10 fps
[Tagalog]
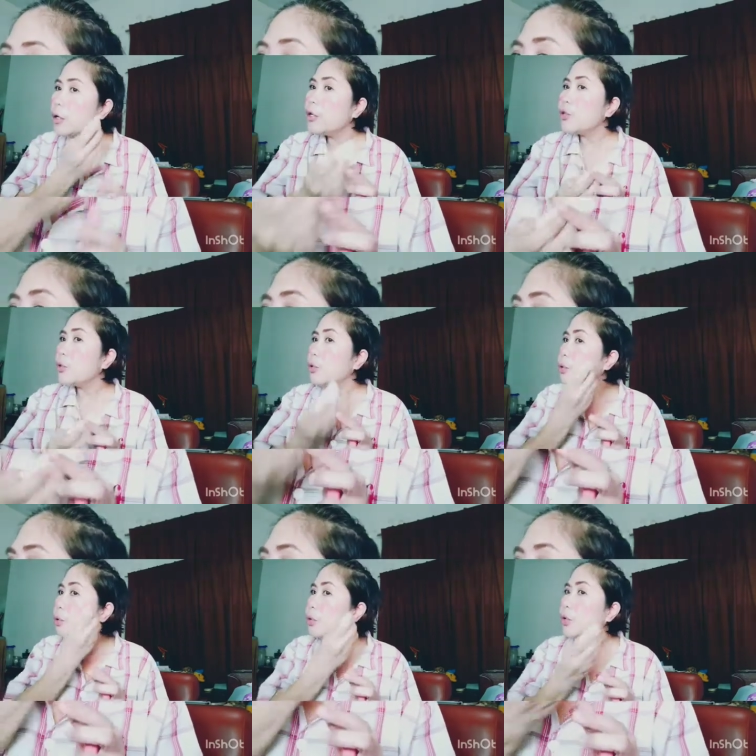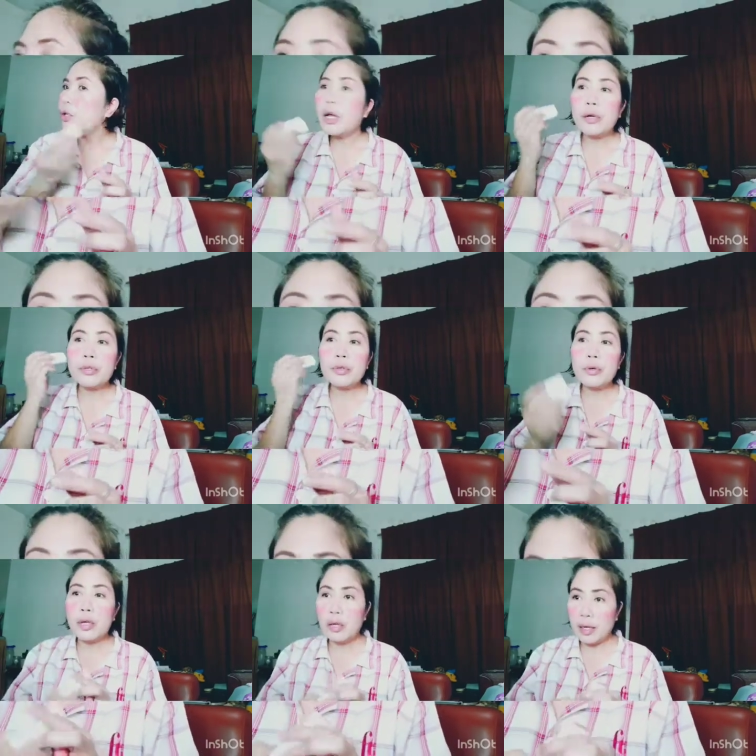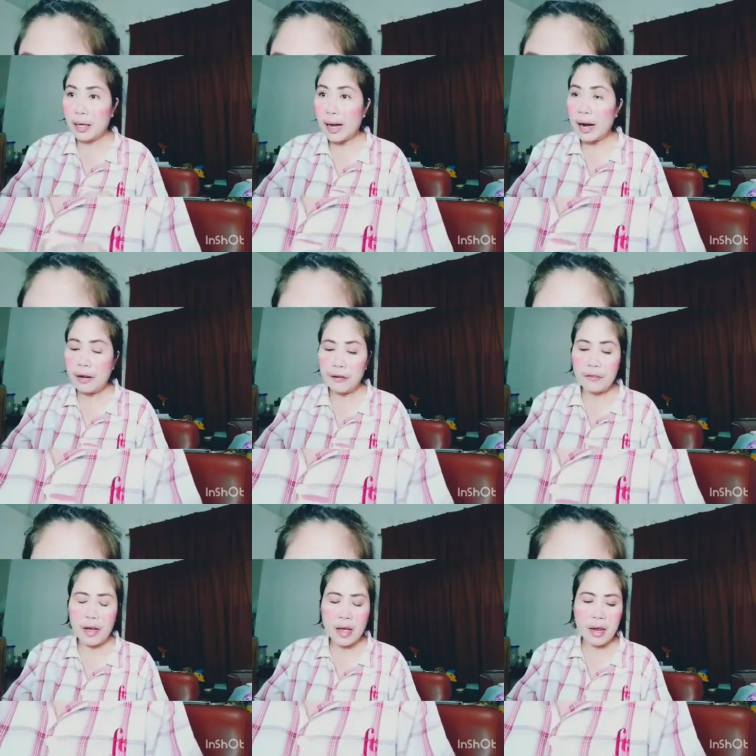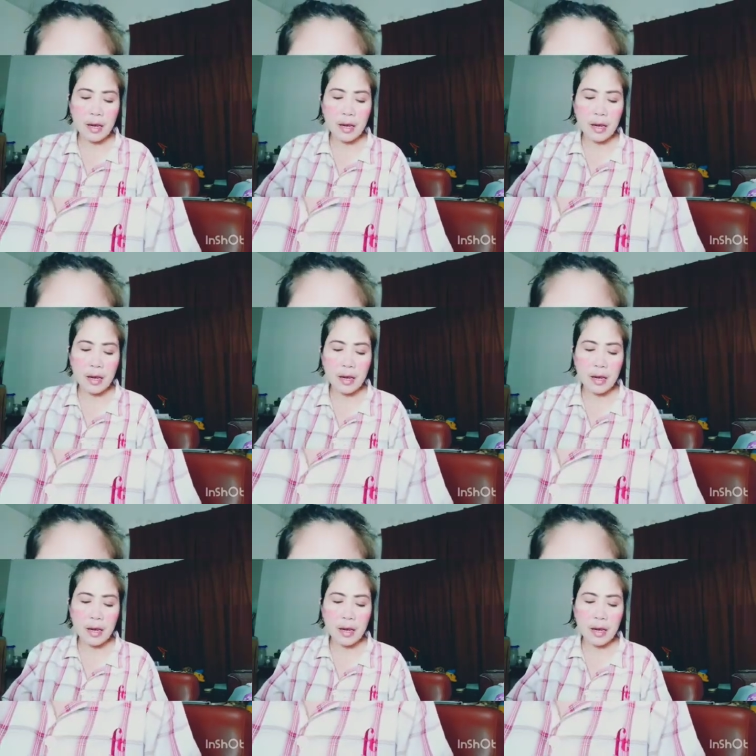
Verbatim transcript: So, yun lang. Gusto ko lang clarify